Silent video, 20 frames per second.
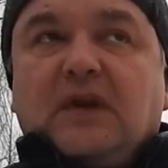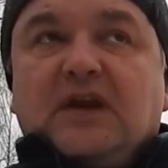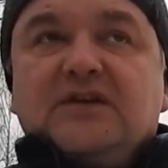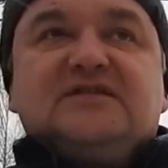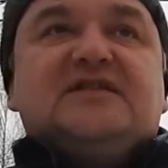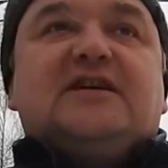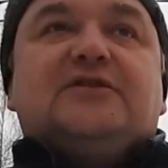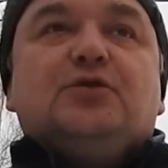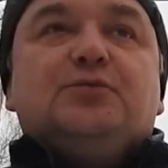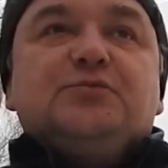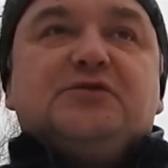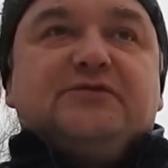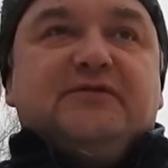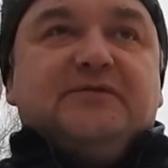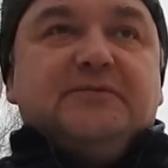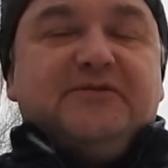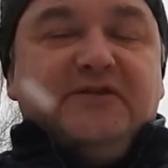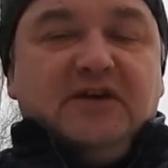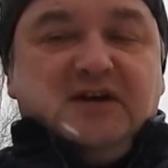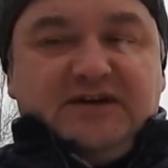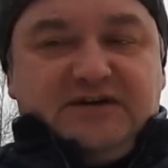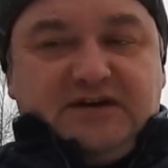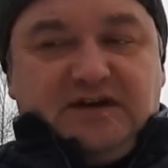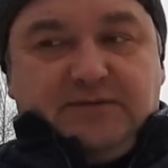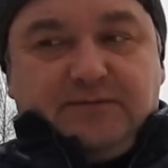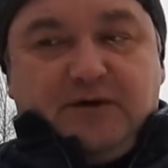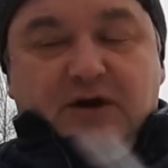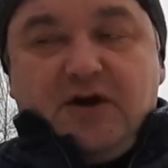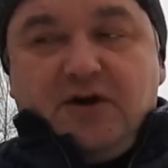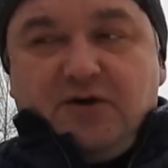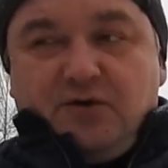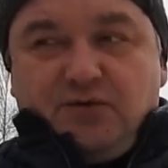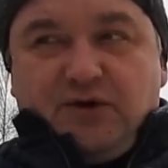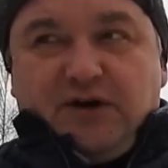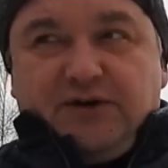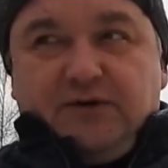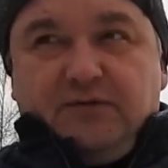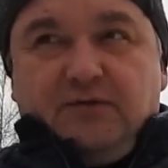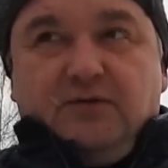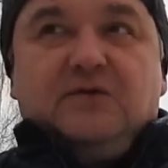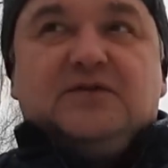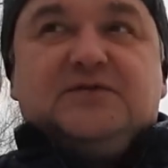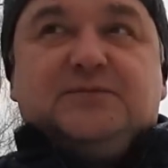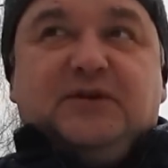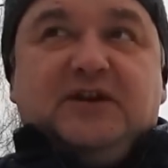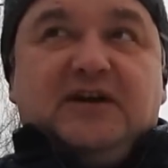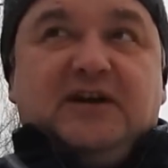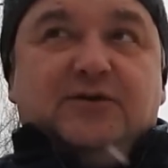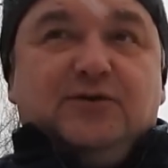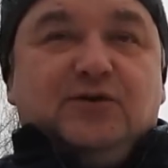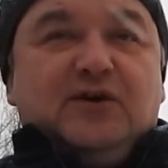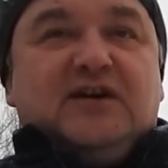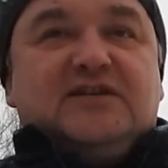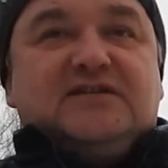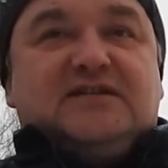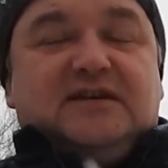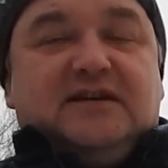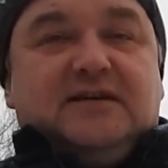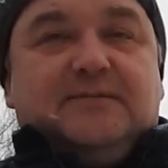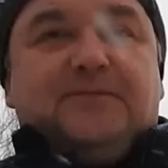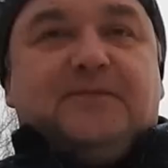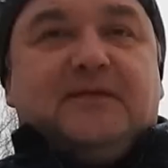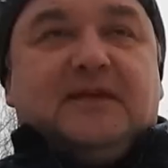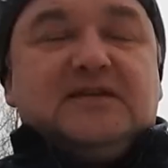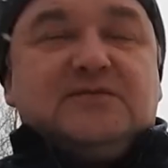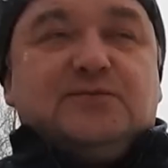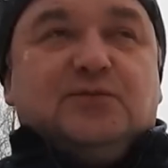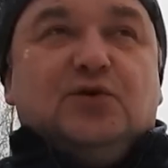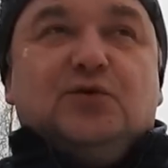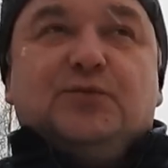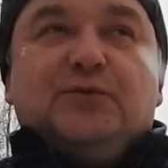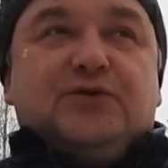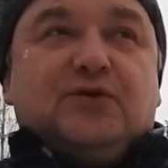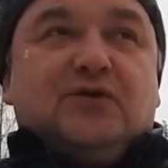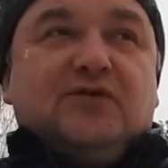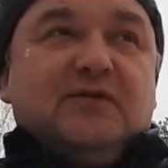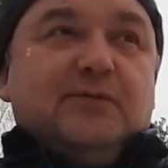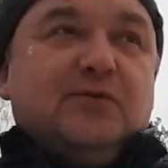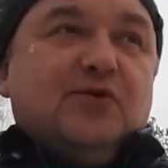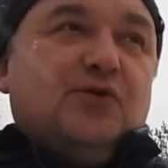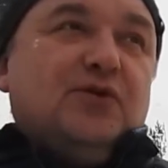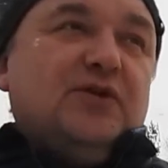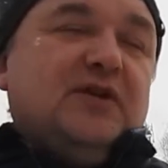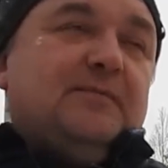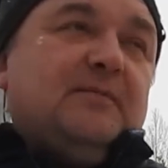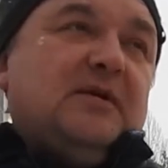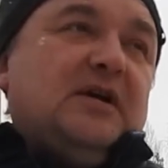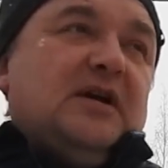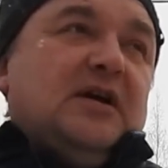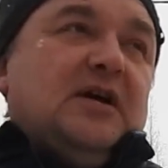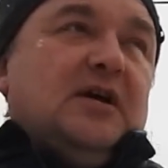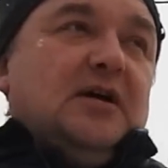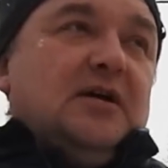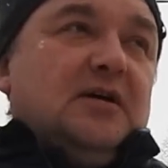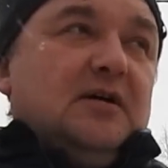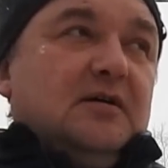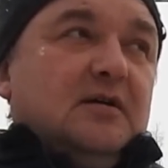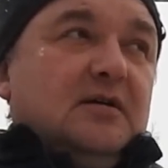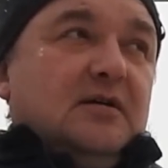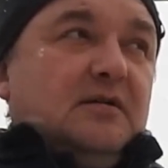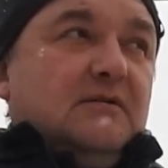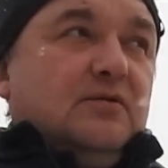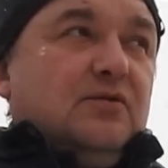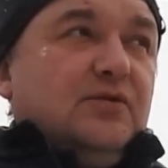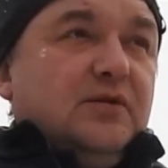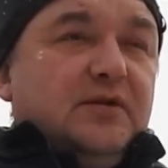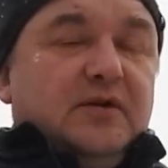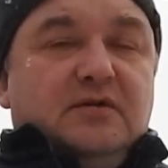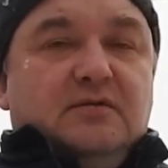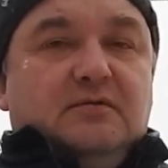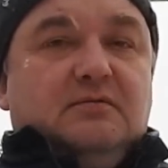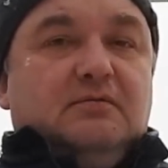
с задумчивым двигателем, с педалью газа с полуметровым ходом, а, он,